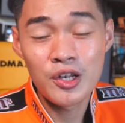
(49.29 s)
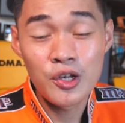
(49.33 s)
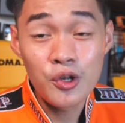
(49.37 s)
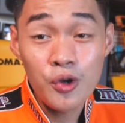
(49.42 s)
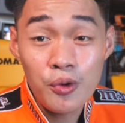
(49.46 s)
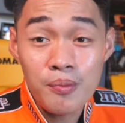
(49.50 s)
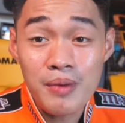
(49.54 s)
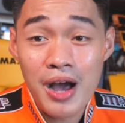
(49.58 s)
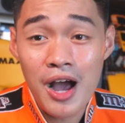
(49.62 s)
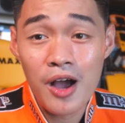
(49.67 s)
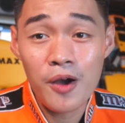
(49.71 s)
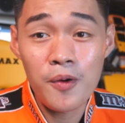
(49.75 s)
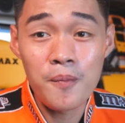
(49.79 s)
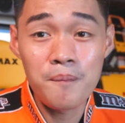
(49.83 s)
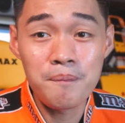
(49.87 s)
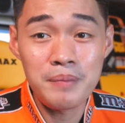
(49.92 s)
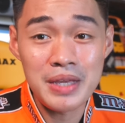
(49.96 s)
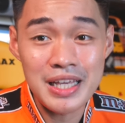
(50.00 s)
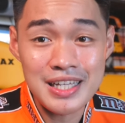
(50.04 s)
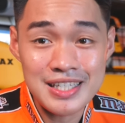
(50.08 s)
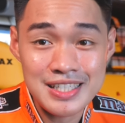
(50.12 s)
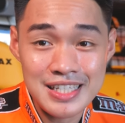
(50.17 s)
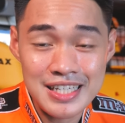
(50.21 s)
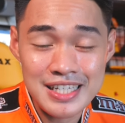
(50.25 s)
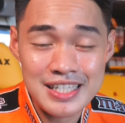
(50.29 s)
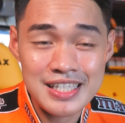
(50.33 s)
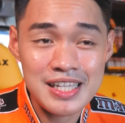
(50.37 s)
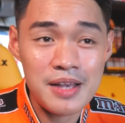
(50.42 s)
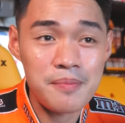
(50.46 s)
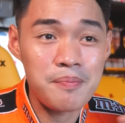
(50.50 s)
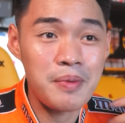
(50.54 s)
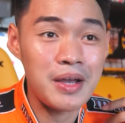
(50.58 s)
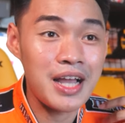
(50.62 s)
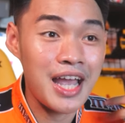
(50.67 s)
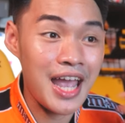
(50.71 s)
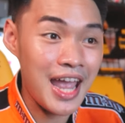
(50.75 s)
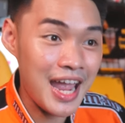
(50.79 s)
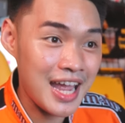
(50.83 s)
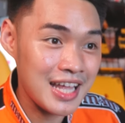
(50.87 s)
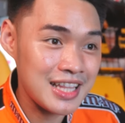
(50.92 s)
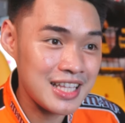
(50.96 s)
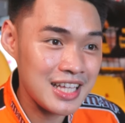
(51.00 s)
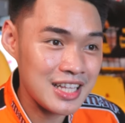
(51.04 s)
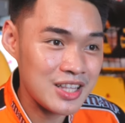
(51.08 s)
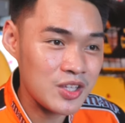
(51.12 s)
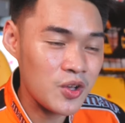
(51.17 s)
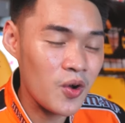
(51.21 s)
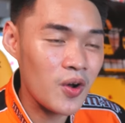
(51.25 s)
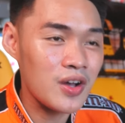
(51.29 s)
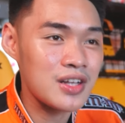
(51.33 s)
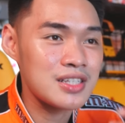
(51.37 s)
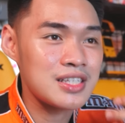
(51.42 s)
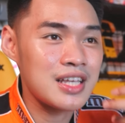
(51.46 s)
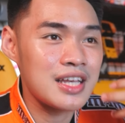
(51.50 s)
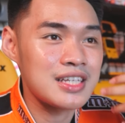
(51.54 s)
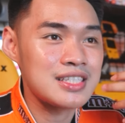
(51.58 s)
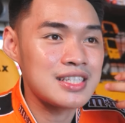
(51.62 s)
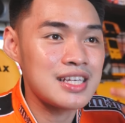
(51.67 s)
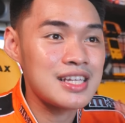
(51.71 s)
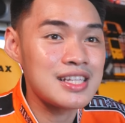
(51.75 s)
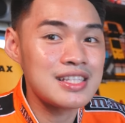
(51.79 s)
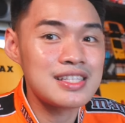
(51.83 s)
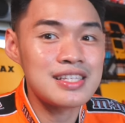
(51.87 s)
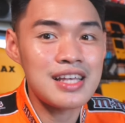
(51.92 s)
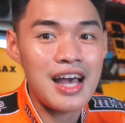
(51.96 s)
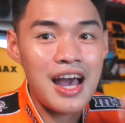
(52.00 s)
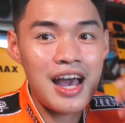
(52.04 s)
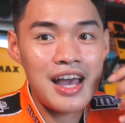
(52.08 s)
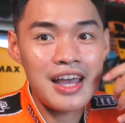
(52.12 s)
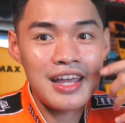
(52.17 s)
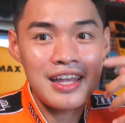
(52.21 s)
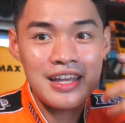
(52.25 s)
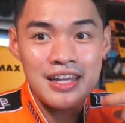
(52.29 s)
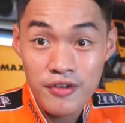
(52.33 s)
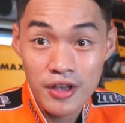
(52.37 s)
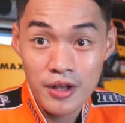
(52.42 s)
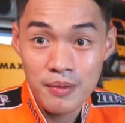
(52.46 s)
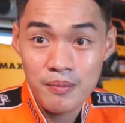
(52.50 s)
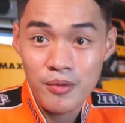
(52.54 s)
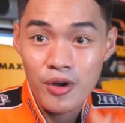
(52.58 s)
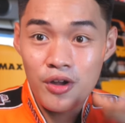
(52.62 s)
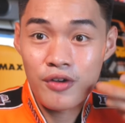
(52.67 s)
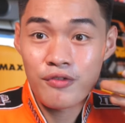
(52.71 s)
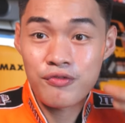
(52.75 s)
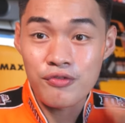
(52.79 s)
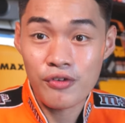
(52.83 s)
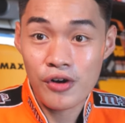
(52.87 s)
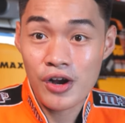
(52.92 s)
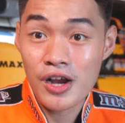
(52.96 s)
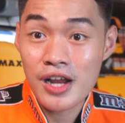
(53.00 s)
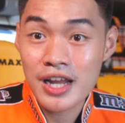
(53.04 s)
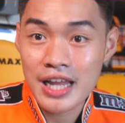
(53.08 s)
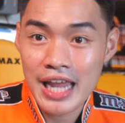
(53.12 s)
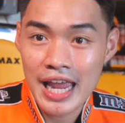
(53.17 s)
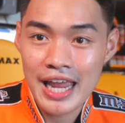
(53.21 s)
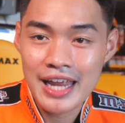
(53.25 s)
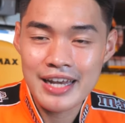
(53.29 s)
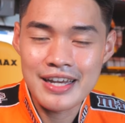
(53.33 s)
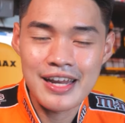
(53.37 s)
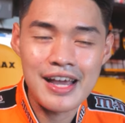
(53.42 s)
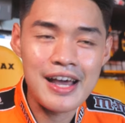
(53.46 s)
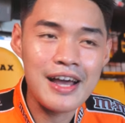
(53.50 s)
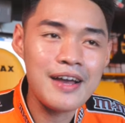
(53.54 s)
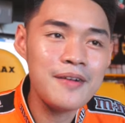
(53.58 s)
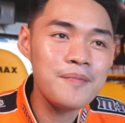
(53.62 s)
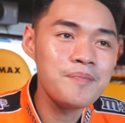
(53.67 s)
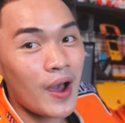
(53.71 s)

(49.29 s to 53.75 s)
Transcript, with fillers: luma akong PC sa pag edit ko kasi since I film on 4K na,